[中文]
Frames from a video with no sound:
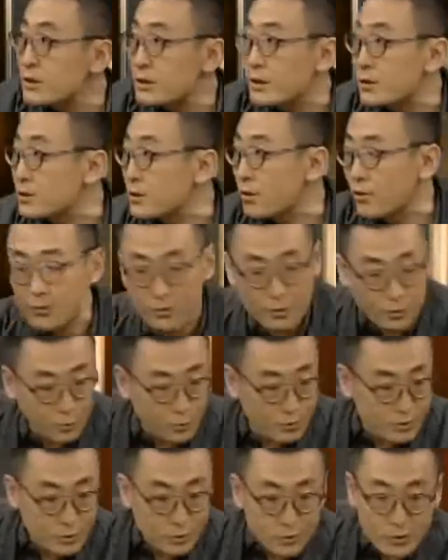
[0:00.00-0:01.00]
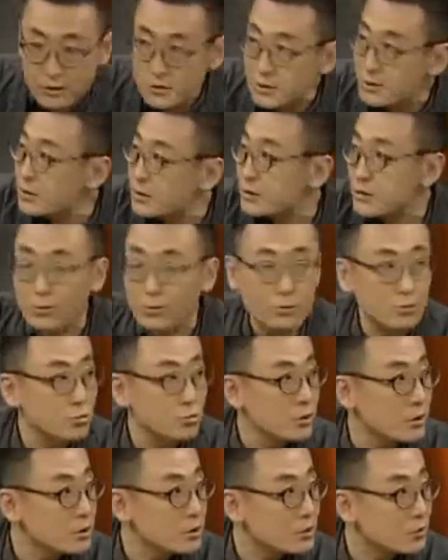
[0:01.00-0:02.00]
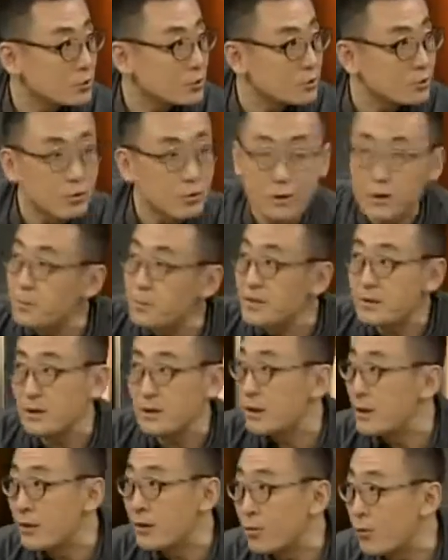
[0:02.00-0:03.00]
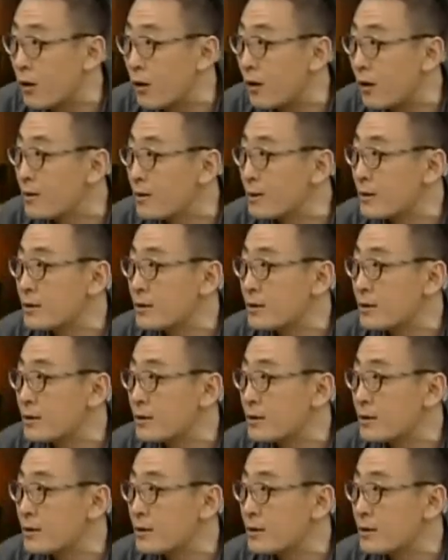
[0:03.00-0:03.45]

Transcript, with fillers: 这个的时候，都或者都靠这时候，女人手指头可比你灵活。